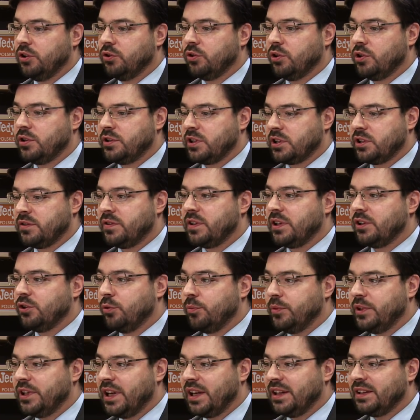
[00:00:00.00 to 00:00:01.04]
to jest tak zwana
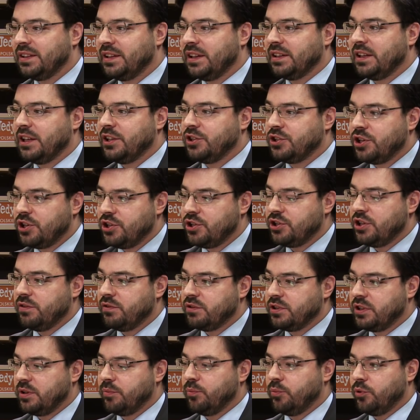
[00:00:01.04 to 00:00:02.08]
dominanta, najczęściej
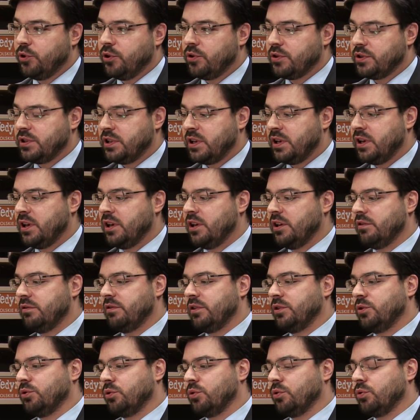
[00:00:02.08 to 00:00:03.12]
występująca
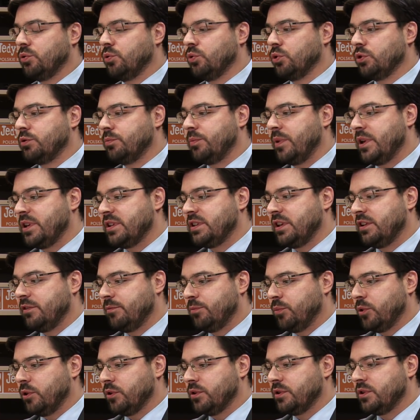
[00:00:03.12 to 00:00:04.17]
według GUS pensja
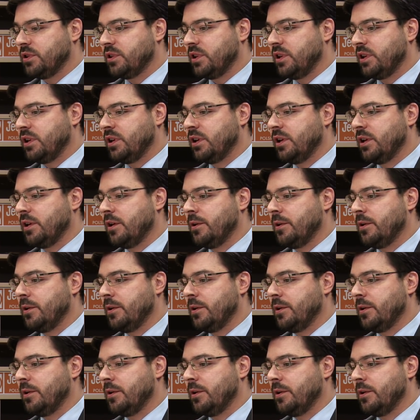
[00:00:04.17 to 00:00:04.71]
w Polsce,